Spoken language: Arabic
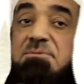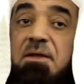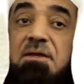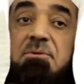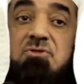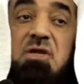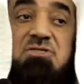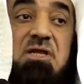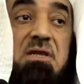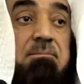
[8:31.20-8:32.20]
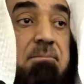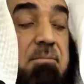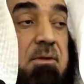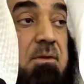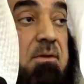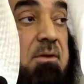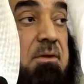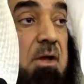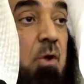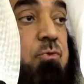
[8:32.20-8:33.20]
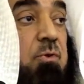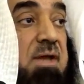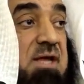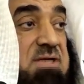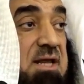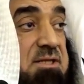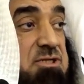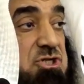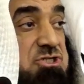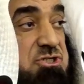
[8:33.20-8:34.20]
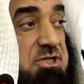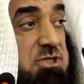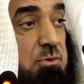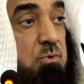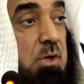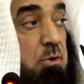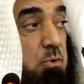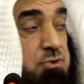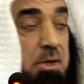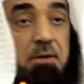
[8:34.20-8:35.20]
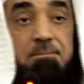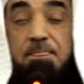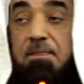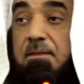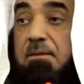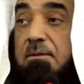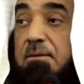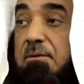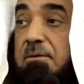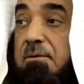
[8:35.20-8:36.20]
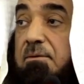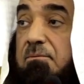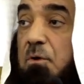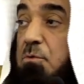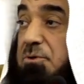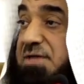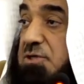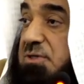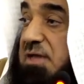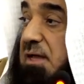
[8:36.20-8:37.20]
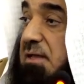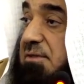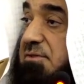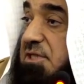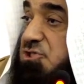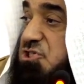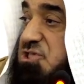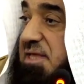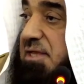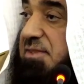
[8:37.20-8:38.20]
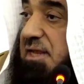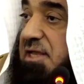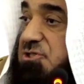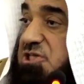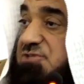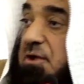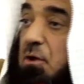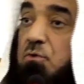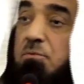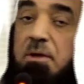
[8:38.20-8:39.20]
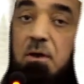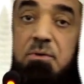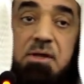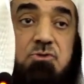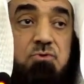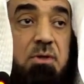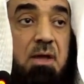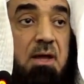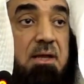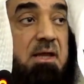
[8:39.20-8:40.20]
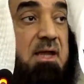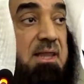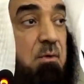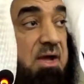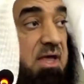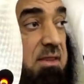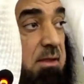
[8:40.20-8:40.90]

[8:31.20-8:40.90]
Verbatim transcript: النبي صلى الله عليه وسلم يحث الناس على تجهيز جيش العشرة وهو محتاج إلى تجهيز ذلك الجيش فيقوم ويقول يا رسول الله علي كذا وكذا